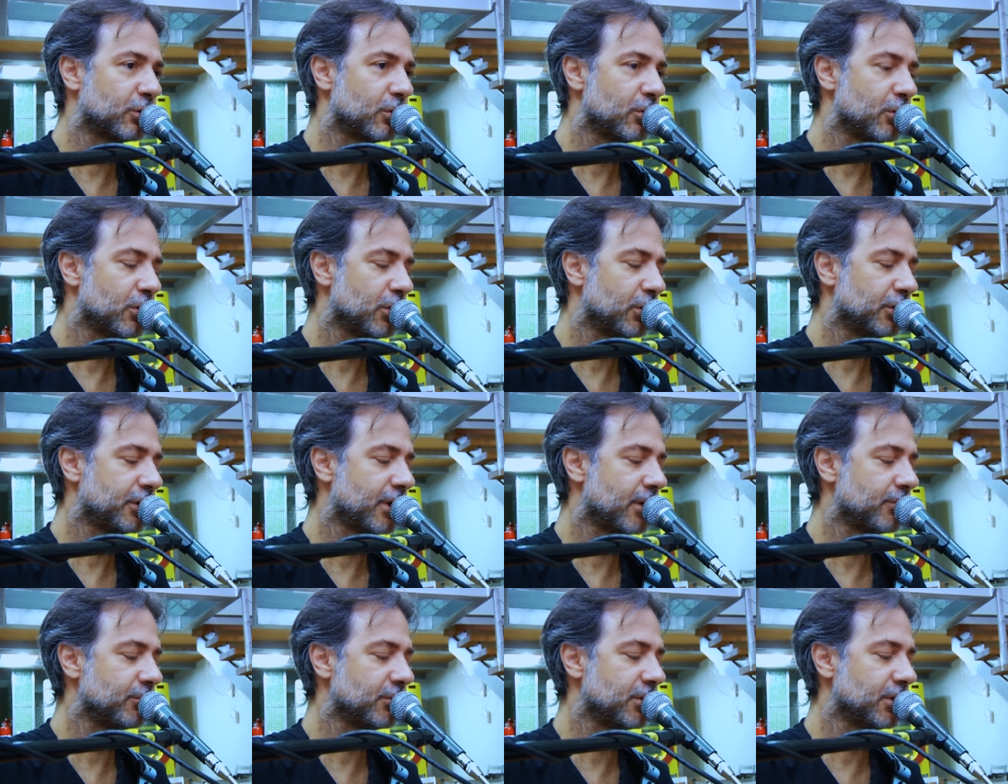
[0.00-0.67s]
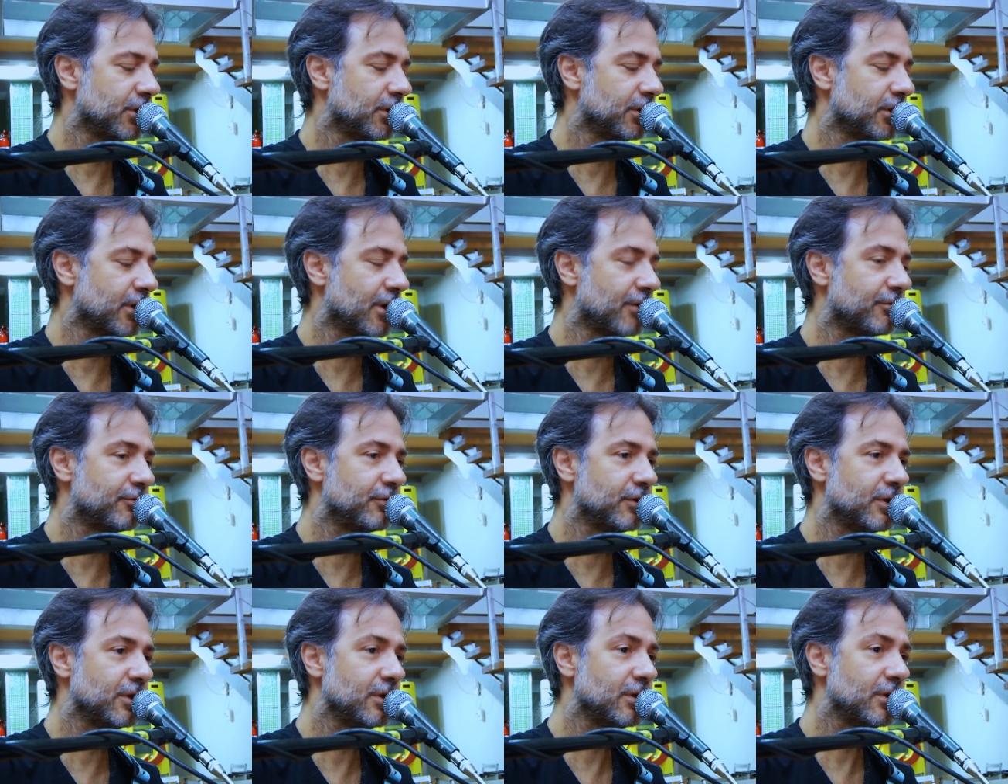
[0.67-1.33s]
toda a
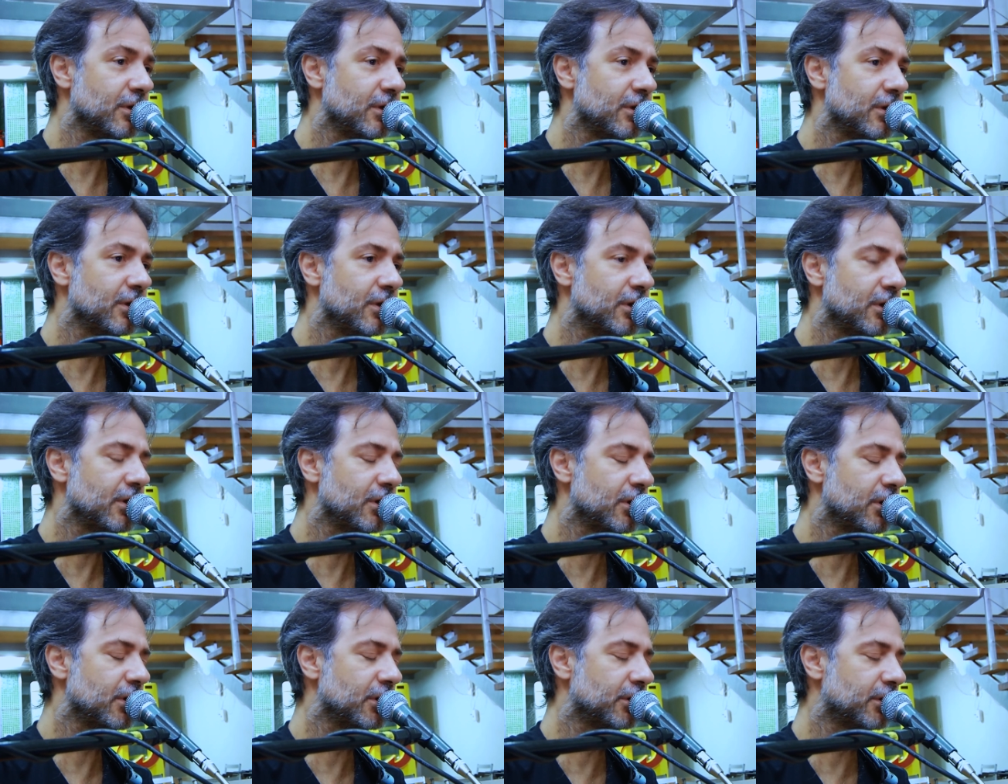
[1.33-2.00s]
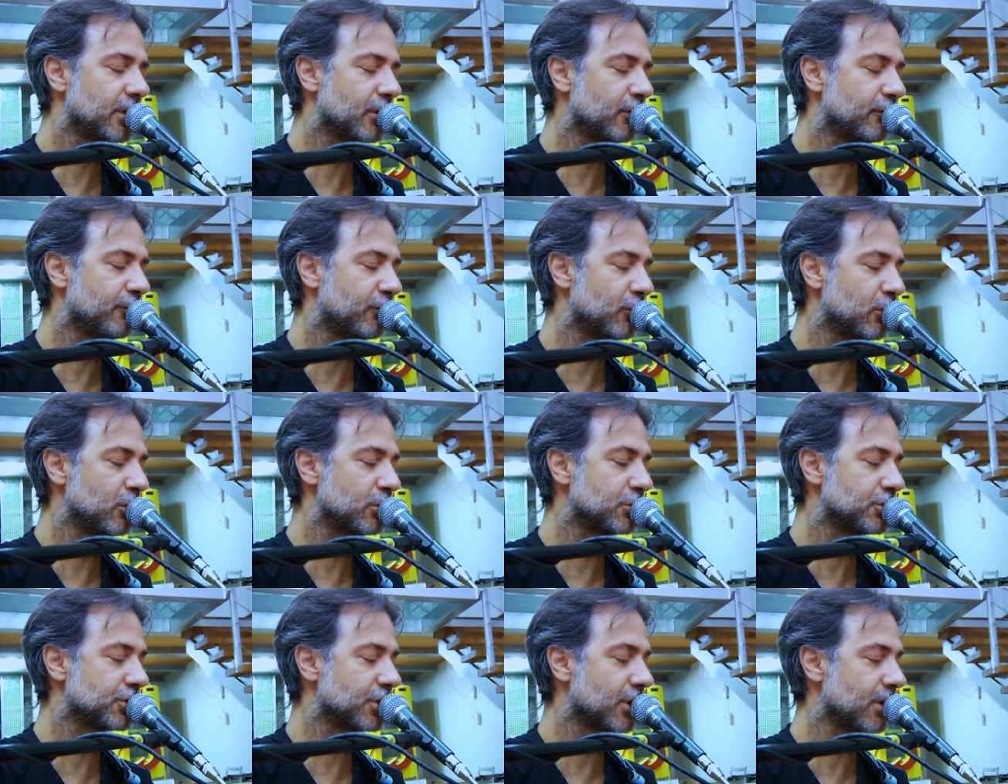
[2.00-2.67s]
minha vida eu
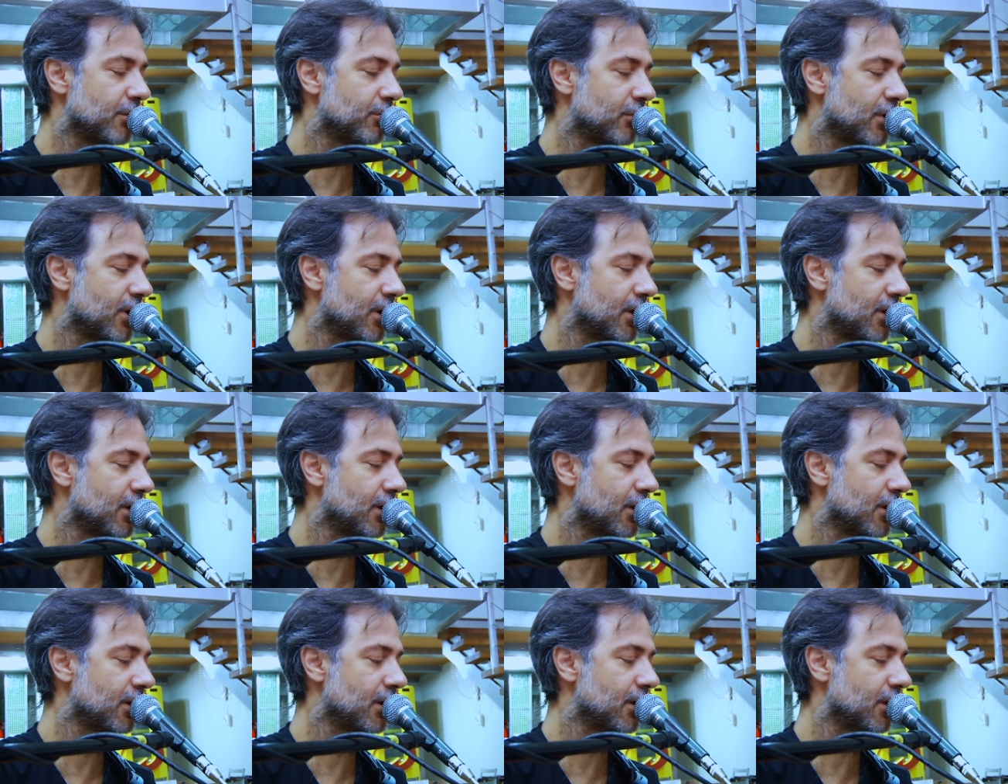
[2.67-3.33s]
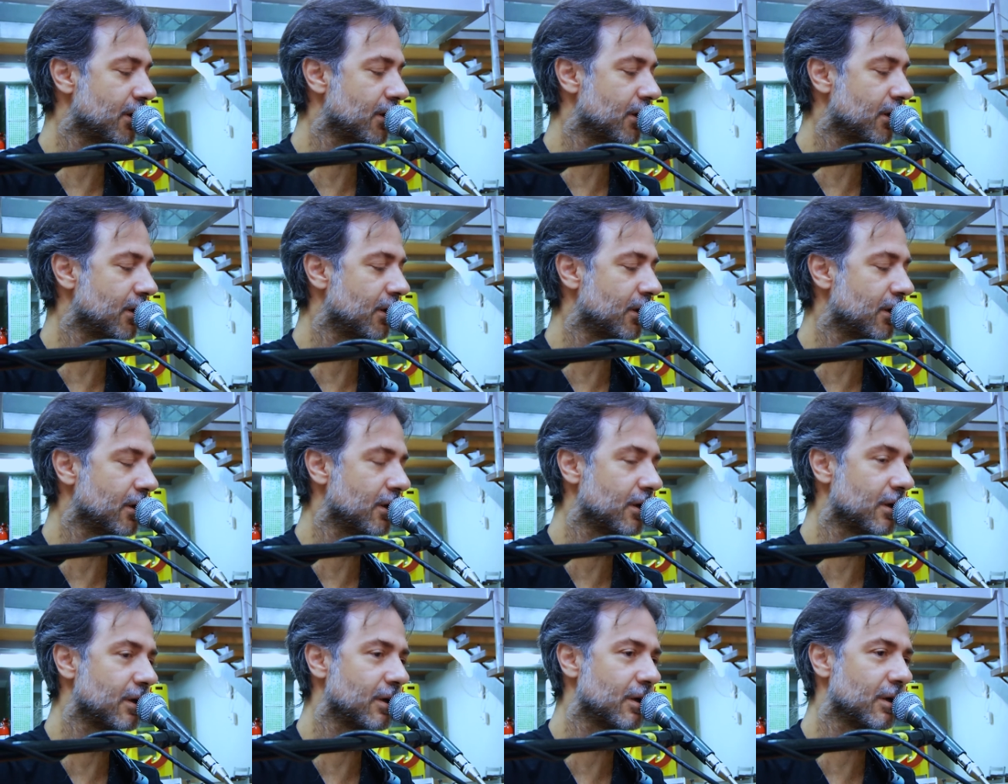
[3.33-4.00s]
vou te
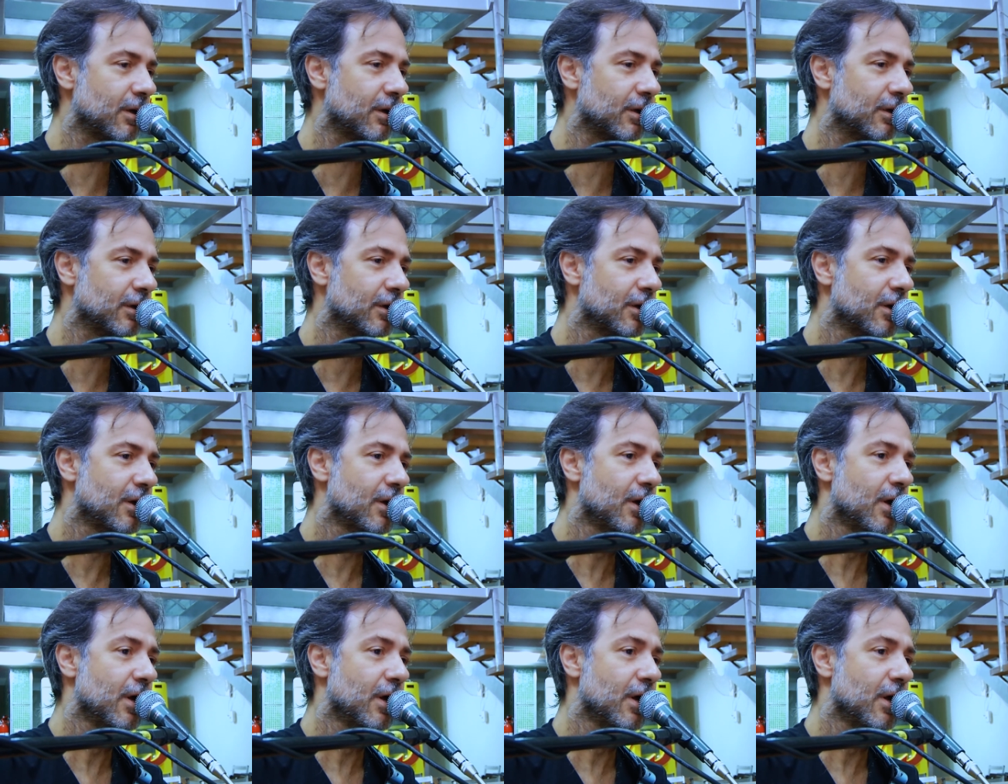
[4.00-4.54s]
amar.